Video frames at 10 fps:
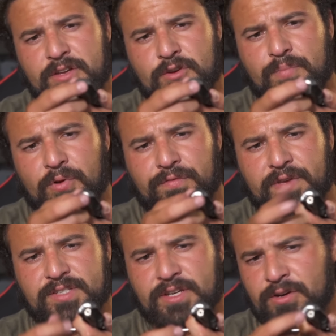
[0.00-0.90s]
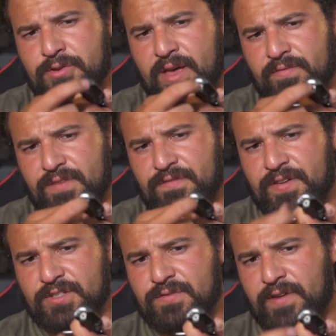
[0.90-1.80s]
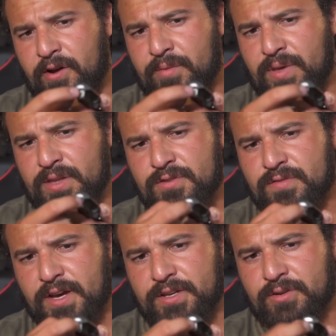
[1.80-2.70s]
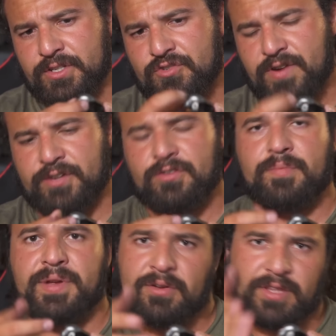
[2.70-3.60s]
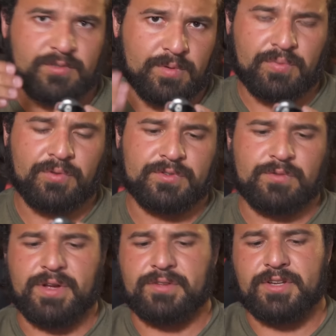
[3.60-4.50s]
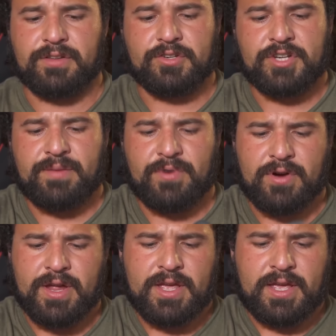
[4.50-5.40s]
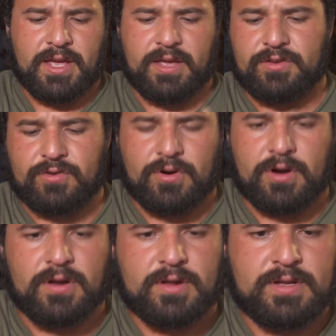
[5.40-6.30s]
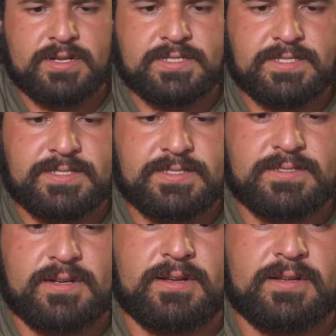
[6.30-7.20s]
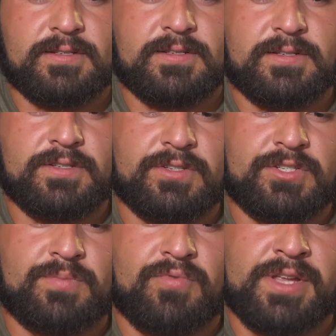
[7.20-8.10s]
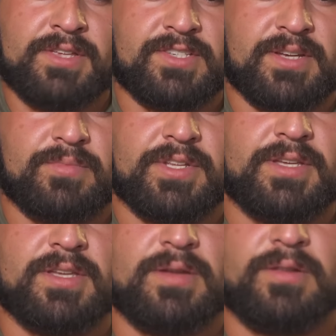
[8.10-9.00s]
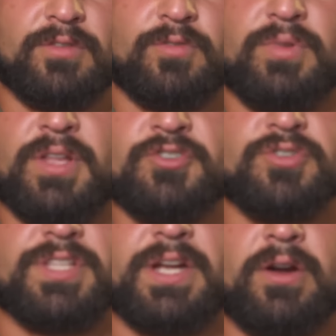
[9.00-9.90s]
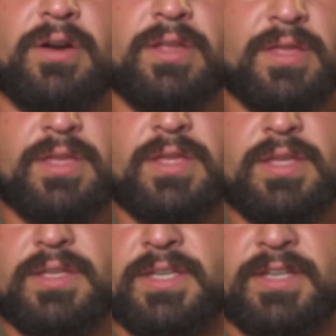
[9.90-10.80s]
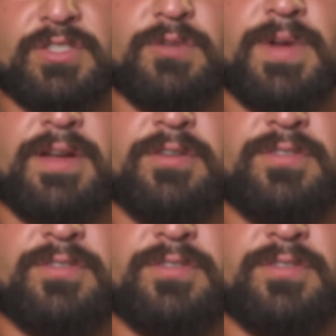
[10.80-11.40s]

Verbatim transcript: Можно видеть, что на зеркале затвора у нас фиксированный ударник. Также есть экстрактор, который вытягивает стрелянную гильзу из патронника, и также небольшой поршень механизма возвратной пружины, который